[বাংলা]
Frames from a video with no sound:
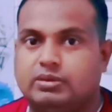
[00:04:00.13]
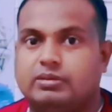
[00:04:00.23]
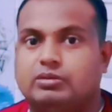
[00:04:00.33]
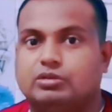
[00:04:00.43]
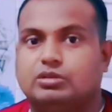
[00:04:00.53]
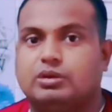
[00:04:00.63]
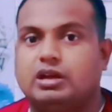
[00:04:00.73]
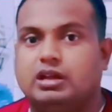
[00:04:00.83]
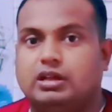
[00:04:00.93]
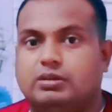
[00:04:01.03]
নিতে পারবেন
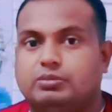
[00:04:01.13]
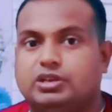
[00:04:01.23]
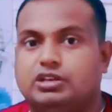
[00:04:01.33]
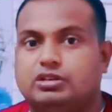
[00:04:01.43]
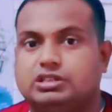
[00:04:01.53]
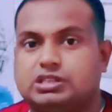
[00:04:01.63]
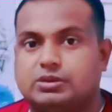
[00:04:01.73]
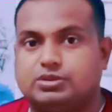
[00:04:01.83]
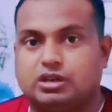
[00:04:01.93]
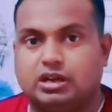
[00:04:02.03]
অথবা ভিডিওর
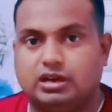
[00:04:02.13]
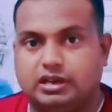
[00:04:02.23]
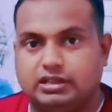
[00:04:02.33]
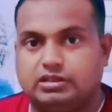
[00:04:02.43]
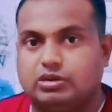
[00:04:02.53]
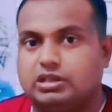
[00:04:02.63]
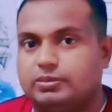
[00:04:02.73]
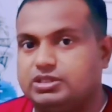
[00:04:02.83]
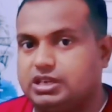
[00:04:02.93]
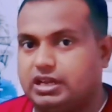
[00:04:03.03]
ডিসক্রিপশনে লিঙ্ক দেওয়া
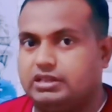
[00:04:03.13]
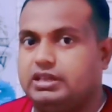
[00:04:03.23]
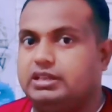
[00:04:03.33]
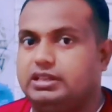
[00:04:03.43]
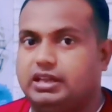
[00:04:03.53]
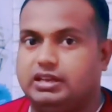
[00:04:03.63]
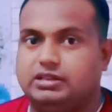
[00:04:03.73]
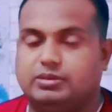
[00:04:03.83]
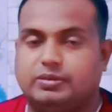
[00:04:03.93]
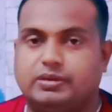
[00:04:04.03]
থাকবে সেখান থেকে দেখে
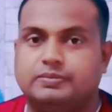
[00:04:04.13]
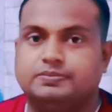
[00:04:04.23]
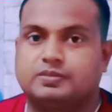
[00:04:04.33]
নিতে পারবেন